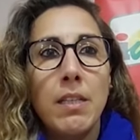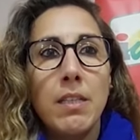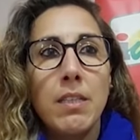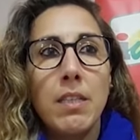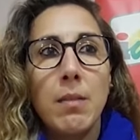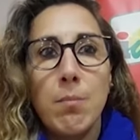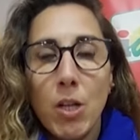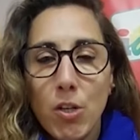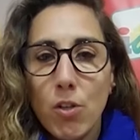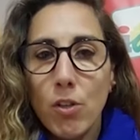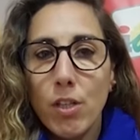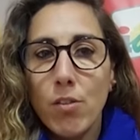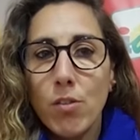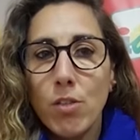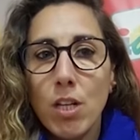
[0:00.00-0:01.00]
Sin embargo,
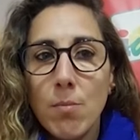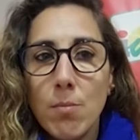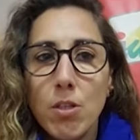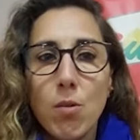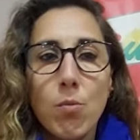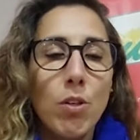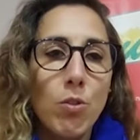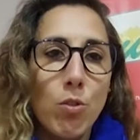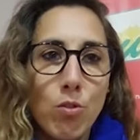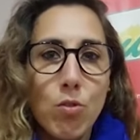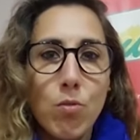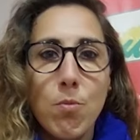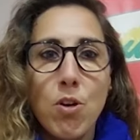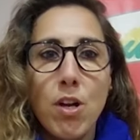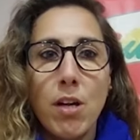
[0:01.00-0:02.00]
nos encontramos que cuando nos
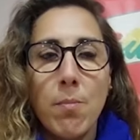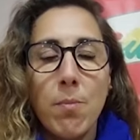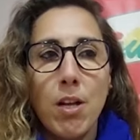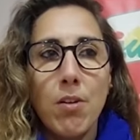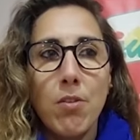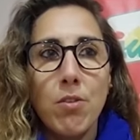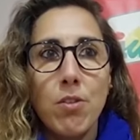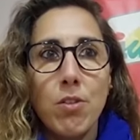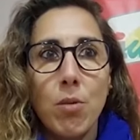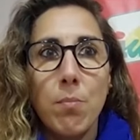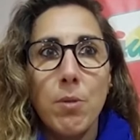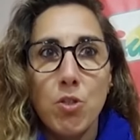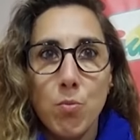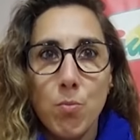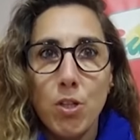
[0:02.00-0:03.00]
convocan a pleno, los
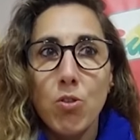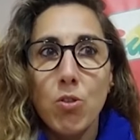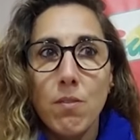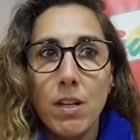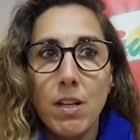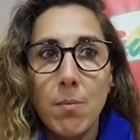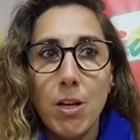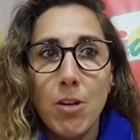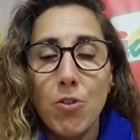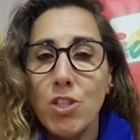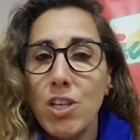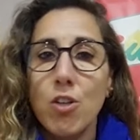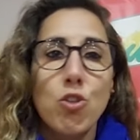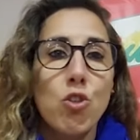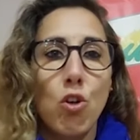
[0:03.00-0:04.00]
presupuestos que van a pleno
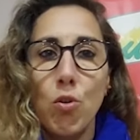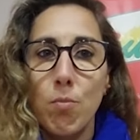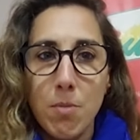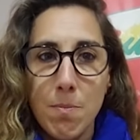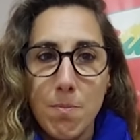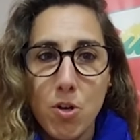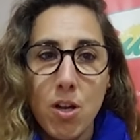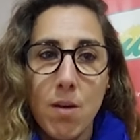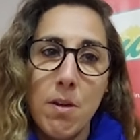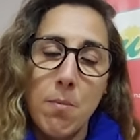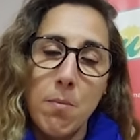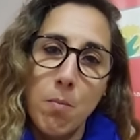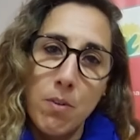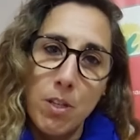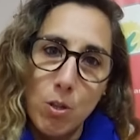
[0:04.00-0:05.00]
ya no son los mismos que
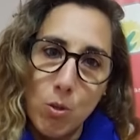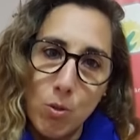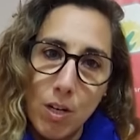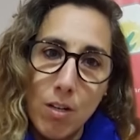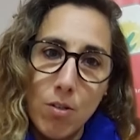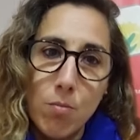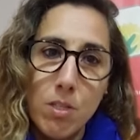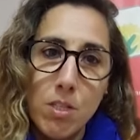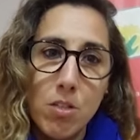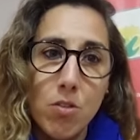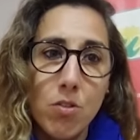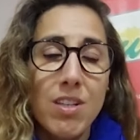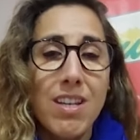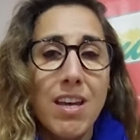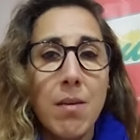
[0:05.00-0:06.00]
habíamos visto en la
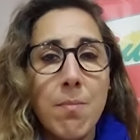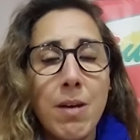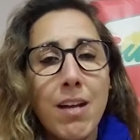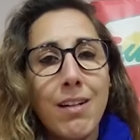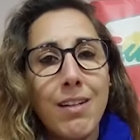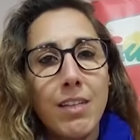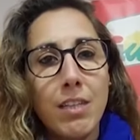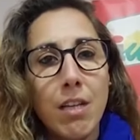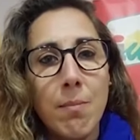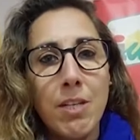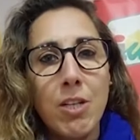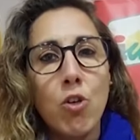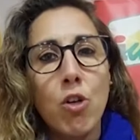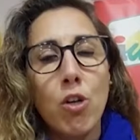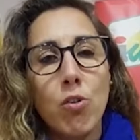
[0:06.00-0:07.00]
comisión y además el
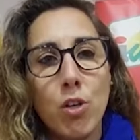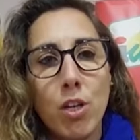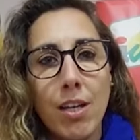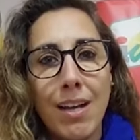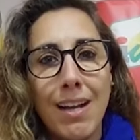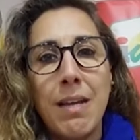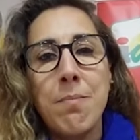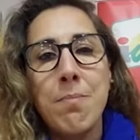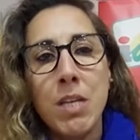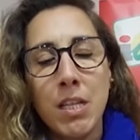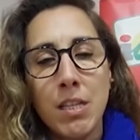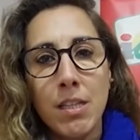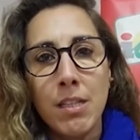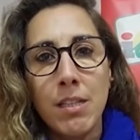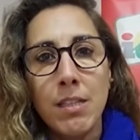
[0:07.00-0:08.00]
dictamen no recogía las
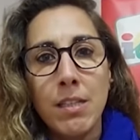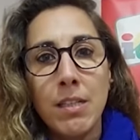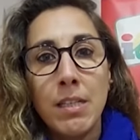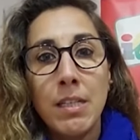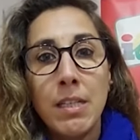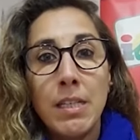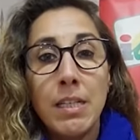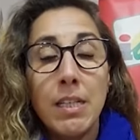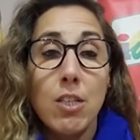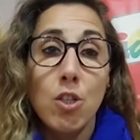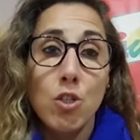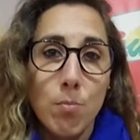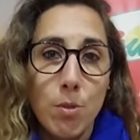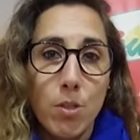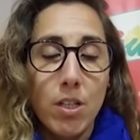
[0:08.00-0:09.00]
enmiendas que
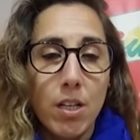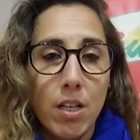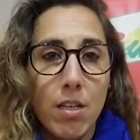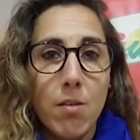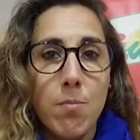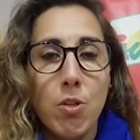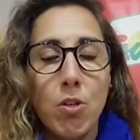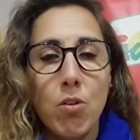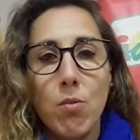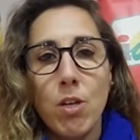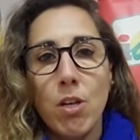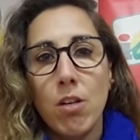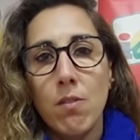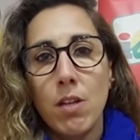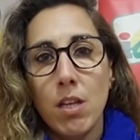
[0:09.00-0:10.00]
se supone que el equipo de
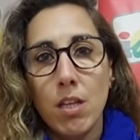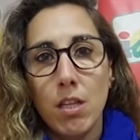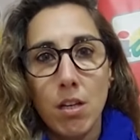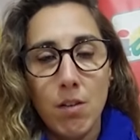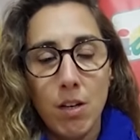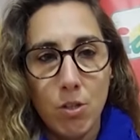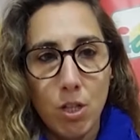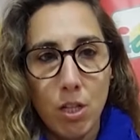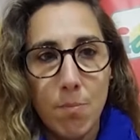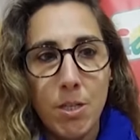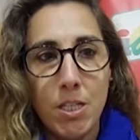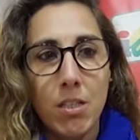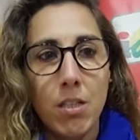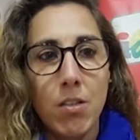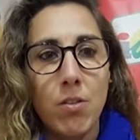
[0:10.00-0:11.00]
gobierno había aceptado a los tres
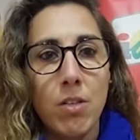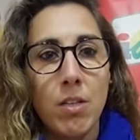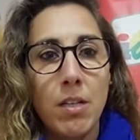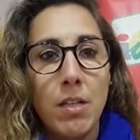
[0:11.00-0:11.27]
partidos.